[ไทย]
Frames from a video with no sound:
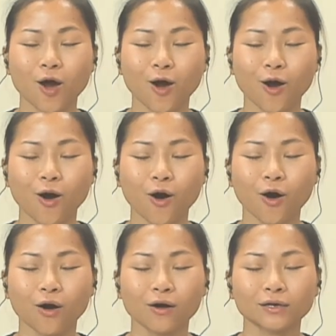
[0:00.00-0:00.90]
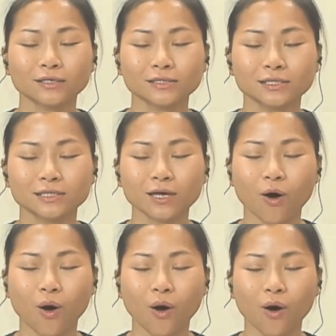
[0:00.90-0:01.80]
ออก ส
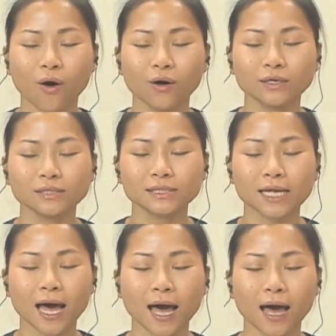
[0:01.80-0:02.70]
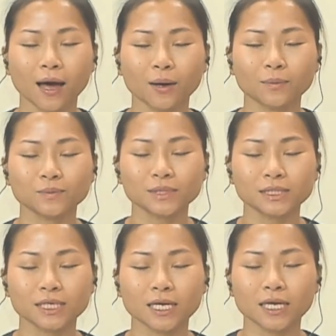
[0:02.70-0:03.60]
องสาม
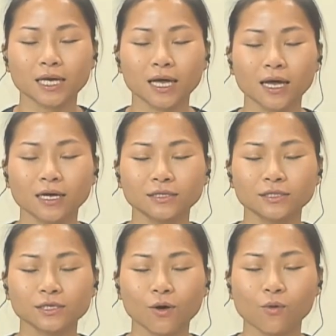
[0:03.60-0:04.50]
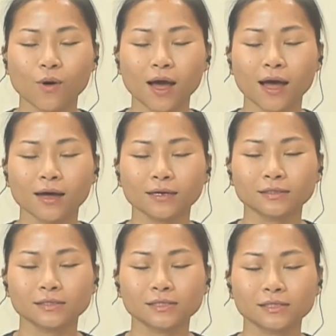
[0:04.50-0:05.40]
สี่ ช่องว่าง
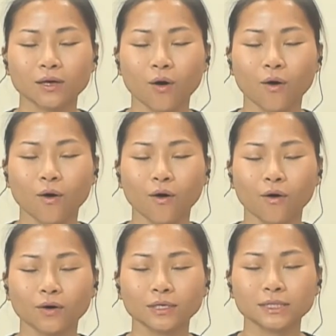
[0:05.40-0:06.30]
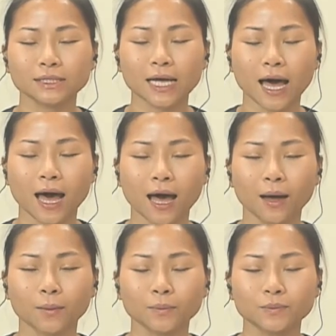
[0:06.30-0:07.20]
สองสา
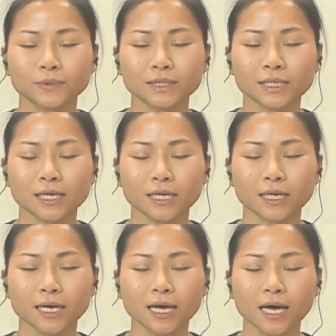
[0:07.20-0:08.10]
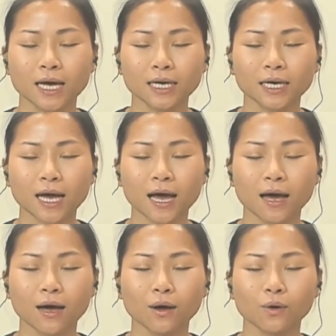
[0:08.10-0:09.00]
มสี่
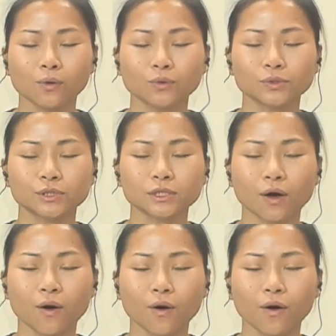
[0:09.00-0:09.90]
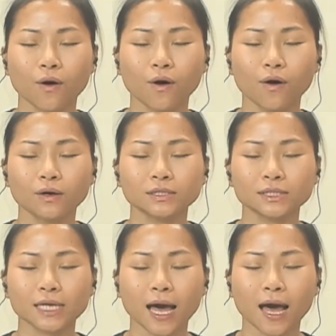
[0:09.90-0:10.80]
เข้าสอง
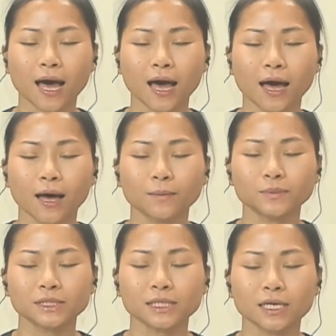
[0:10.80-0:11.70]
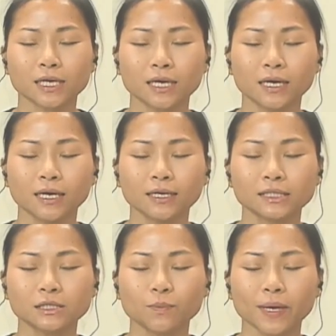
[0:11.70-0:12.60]
สามสี่
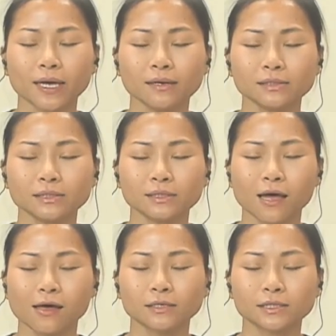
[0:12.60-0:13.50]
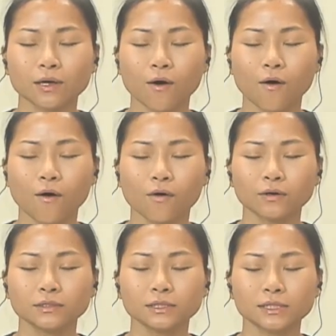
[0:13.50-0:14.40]
space สอง
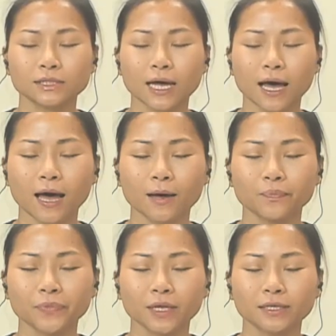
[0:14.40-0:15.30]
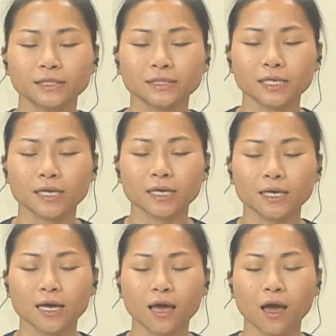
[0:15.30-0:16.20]
สามสี่
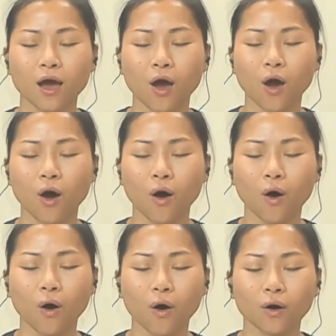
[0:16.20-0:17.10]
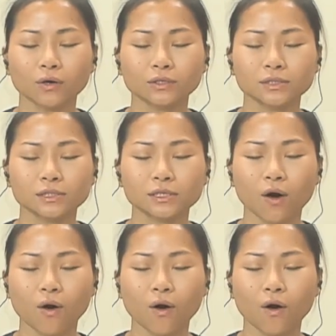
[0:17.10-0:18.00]
ออก ส
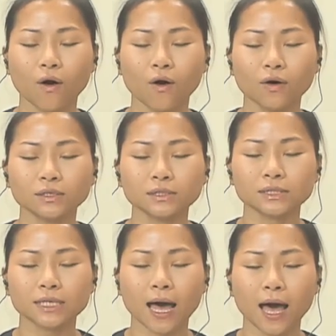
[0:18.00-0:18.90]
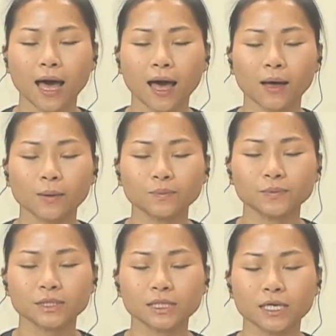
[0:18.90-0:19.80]
องสาม
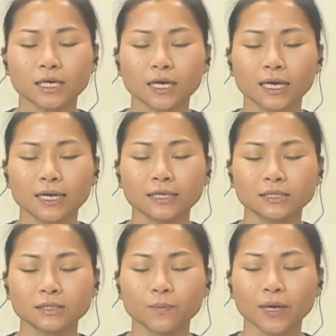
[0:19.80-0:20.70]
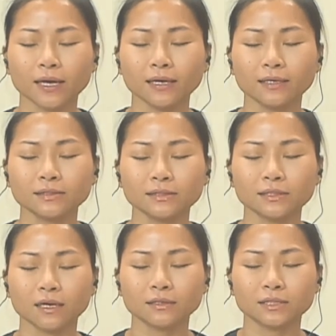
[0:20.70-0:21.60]
สี่ space
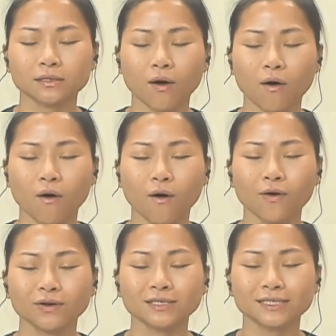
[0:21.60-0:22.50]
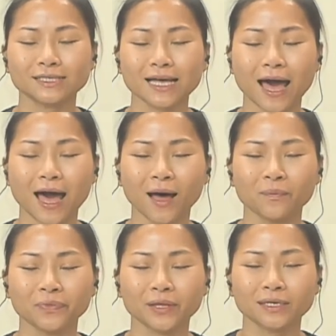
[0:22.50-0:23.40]
2
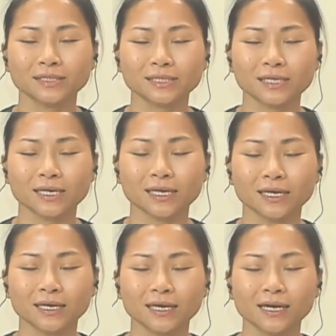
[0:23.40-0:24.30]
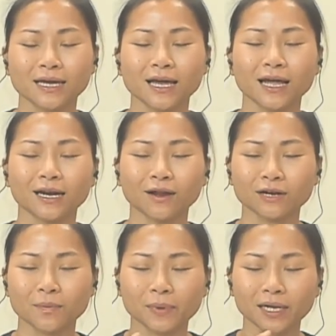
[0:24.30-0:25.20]
3 4ลอง
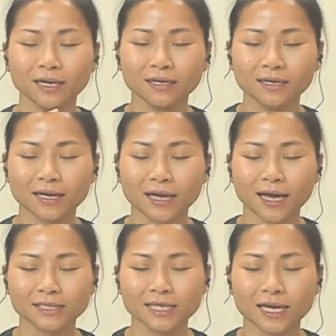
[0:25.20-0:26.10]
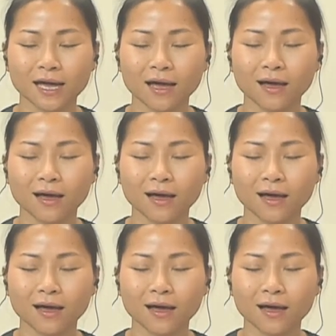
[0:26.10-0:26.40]
ทำไปเรื่อยๆหายใจเข้า